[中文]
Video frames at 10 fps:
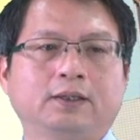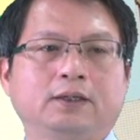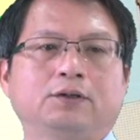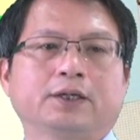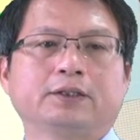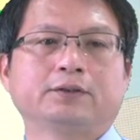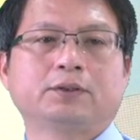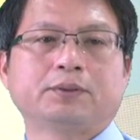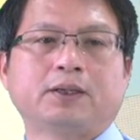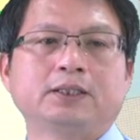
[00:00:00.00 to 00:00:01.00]
OK，那
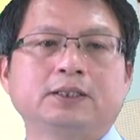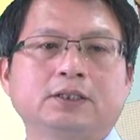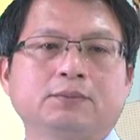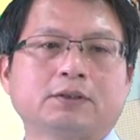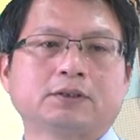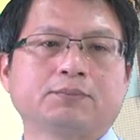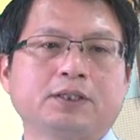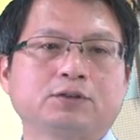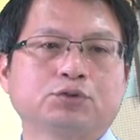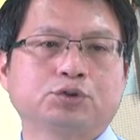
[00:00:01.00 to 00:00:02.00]
对吧？先把这个
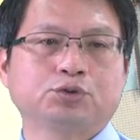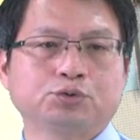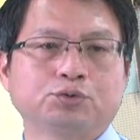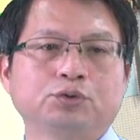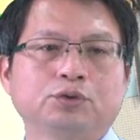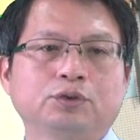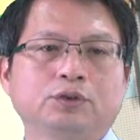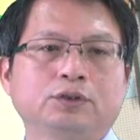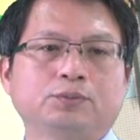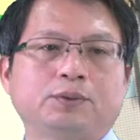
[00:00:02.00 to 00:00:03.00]
被除数
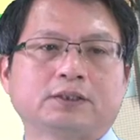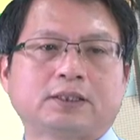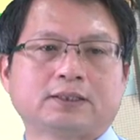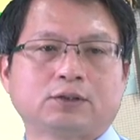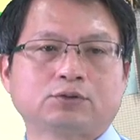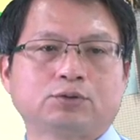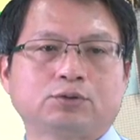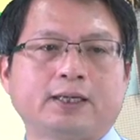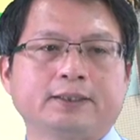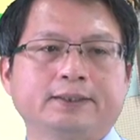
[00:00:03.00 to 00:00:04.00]
去把它打造出
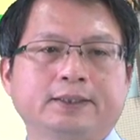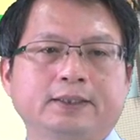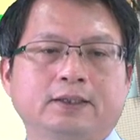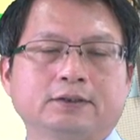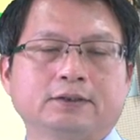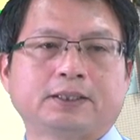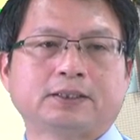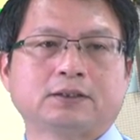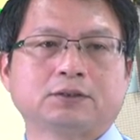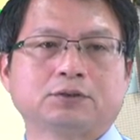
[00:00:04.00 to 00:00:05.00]
来啊，先把它
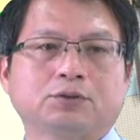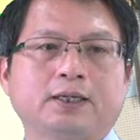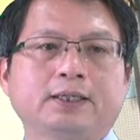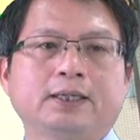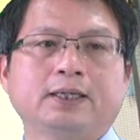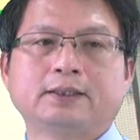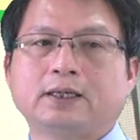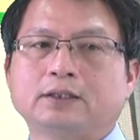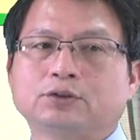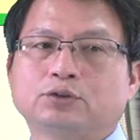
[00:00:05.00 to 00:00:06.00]
打造出来。
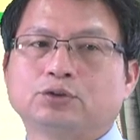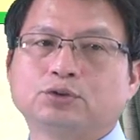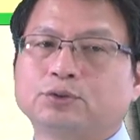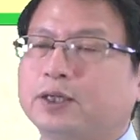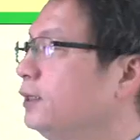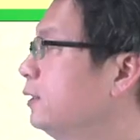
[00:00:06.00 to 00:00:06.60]
那除数呢？